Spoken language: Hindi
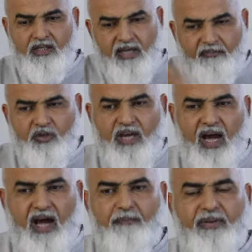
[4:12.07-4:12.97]
जब वो
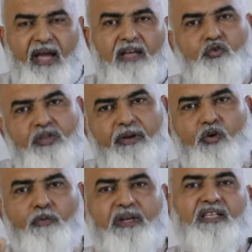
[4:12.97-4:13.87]
यहाँ पे आया तो उसे
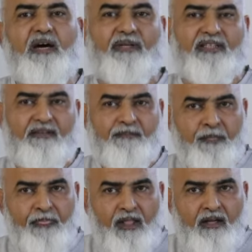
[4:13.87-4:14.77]
बिल्कुल भी नहीं था
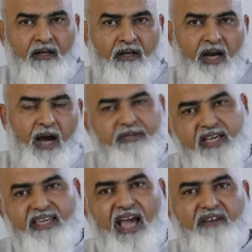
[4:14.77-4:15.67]
पता अब
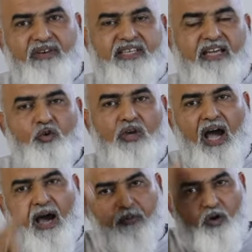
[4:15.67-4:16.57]
ये क्या वजह है क्योंकि
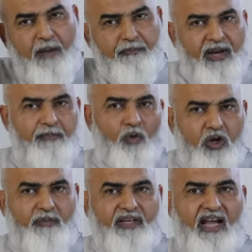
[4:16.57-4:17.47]
आप लोग अपने
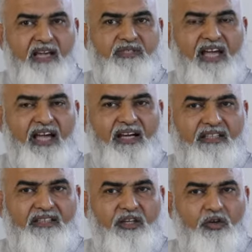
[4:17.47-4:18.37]
मुल्क में टाइम ज़ाया
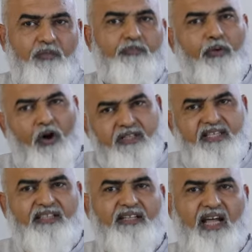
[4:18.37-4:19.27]
करते हो बहुत
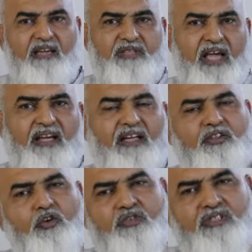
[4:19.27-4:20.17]
ज़्यादा टाइम ज़ाया
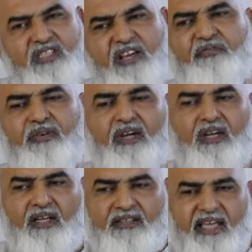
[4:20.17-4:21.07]
करते हो और सिर्फ
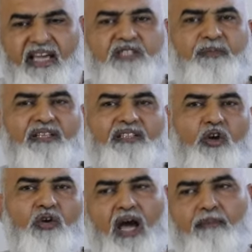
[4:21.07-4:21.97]
तेज बनते
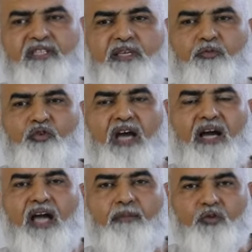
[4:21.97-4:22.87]
हो कि हमें सब कुछ आ
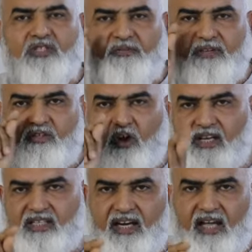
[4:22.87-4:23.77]
आपको सिर्फ
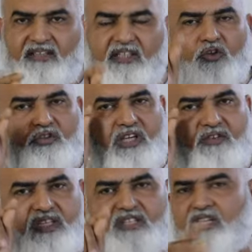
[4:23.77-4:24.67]
इंस्टॉलेशन आती होती है
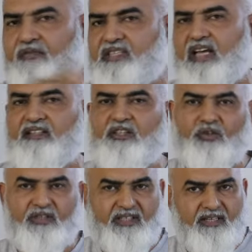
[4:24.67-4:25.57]
और सिर्फ सर्विस आती
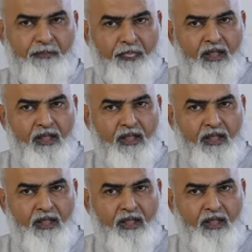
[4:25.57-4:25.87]
होती है